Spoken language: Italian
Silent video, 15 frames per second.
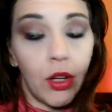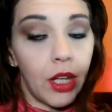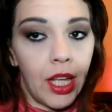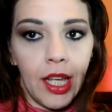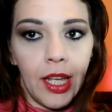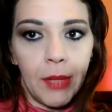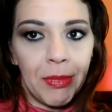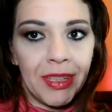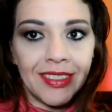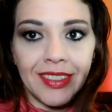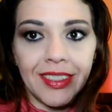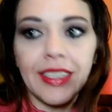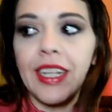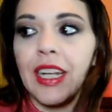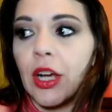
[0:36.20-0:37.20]
eh,
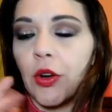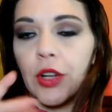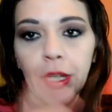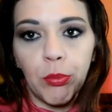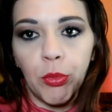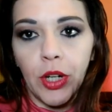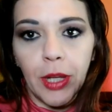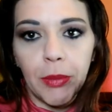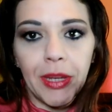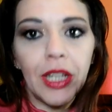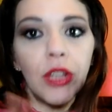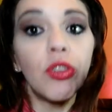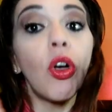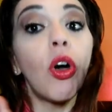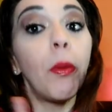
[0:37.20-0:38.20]
mensile con
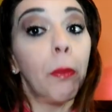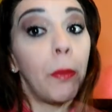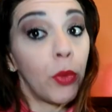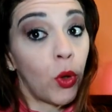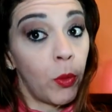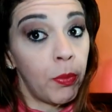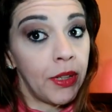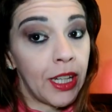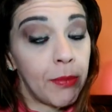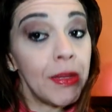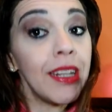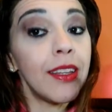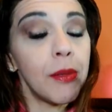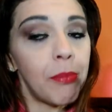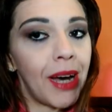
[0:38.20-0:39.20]
abbonamento
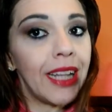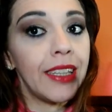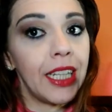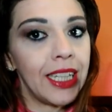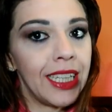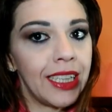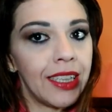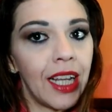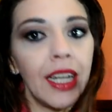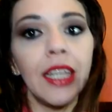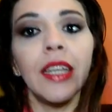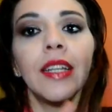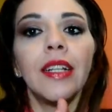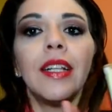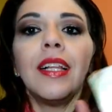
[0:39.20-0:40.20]
completamente made in
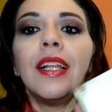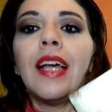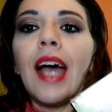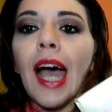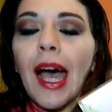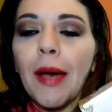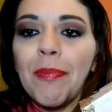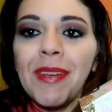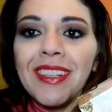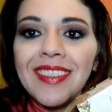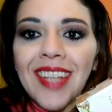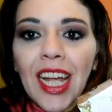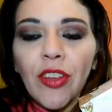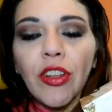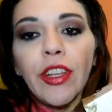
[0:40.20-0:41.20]
Italy, ha
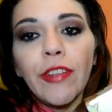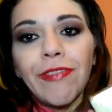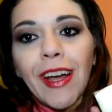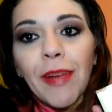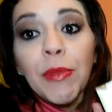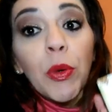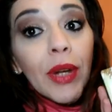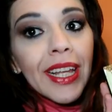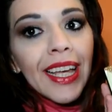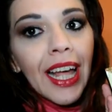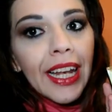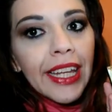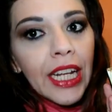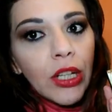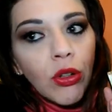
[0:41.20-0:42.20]
pensato di farmi un
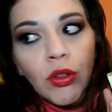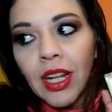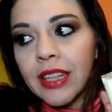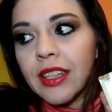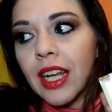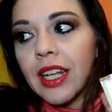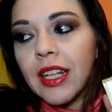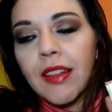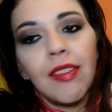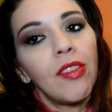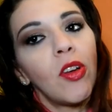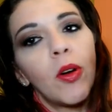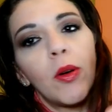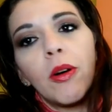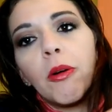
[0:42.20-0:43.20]
regalino
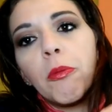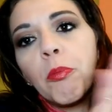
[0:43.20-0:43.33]
natalizio.